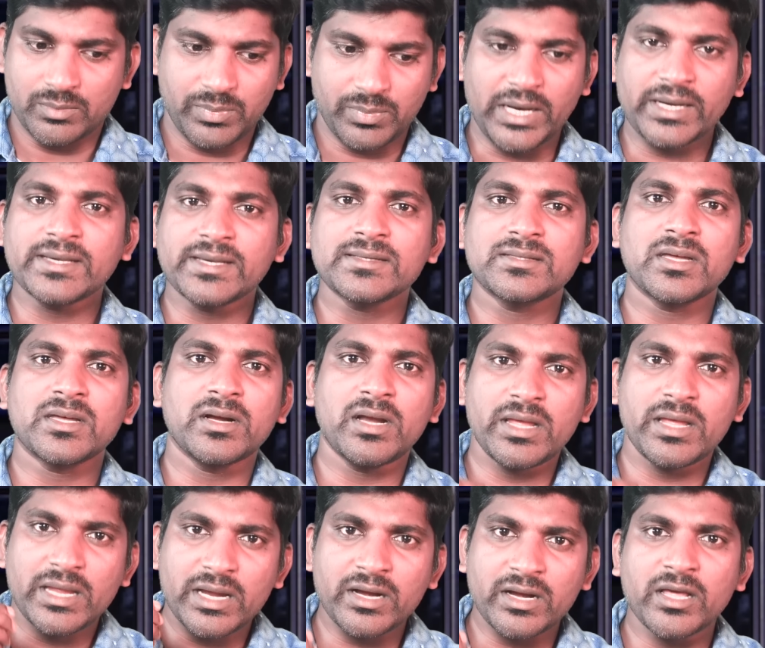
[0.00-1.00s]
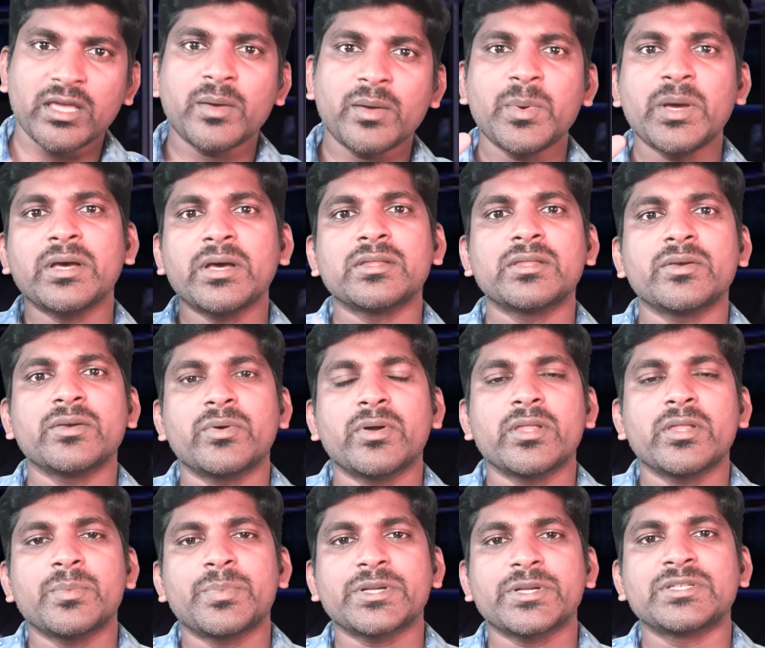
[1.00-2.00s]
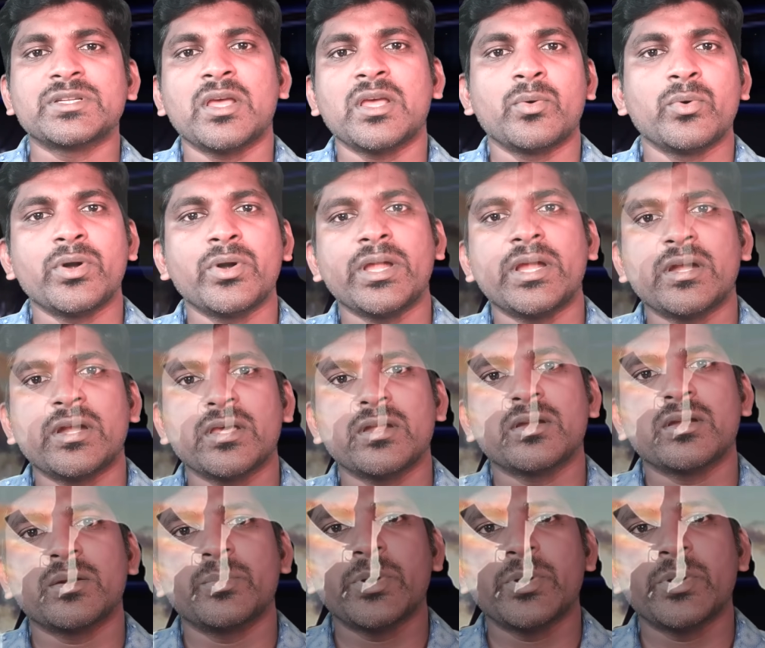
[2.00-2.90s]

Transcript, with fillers: பாகிஸ்தானில் என்றைக்குமே அங்கே தீவிரவாத பிரச்சனையாக ஓடிக்கிட்டே இருக்குது